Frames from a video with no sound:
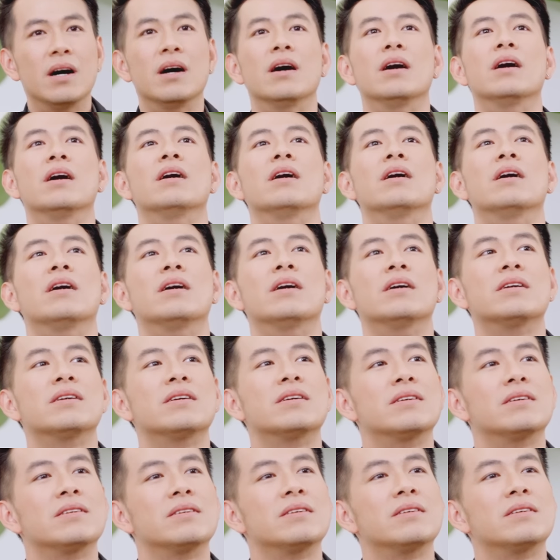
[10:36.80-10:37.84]
Ờ...
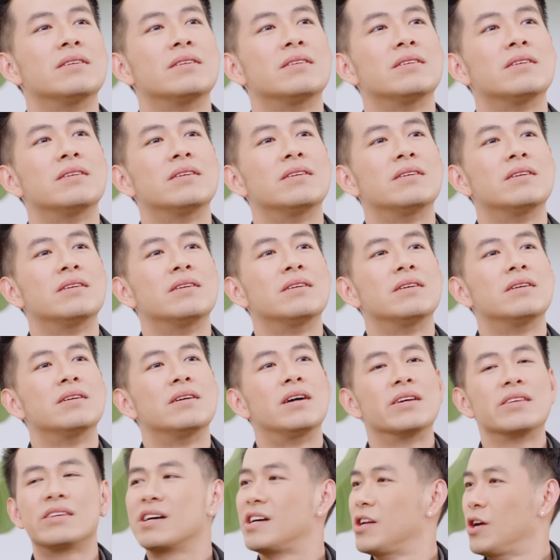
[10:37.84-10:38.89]

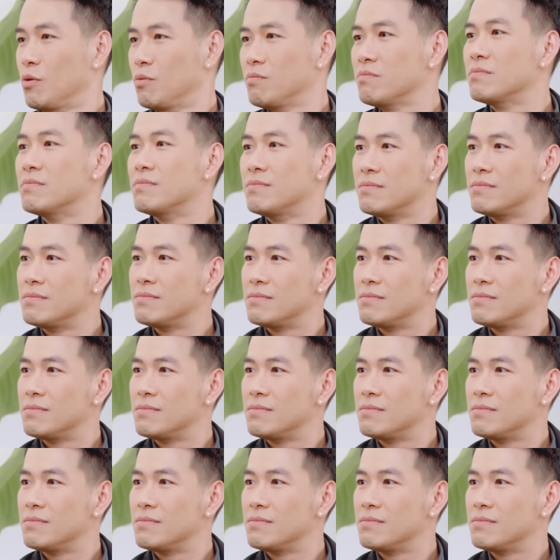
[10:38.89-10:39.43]
Hình như là đúng.